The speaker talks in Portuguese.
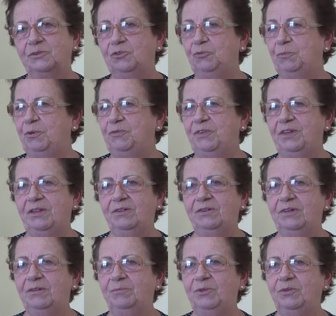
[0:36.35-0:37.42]
Os
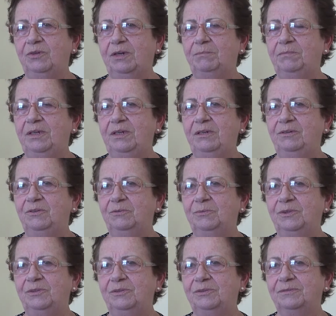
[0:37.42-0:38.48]
professores muito amigos,
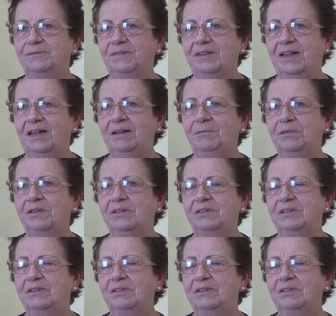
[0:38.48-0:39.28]
muito, sabe?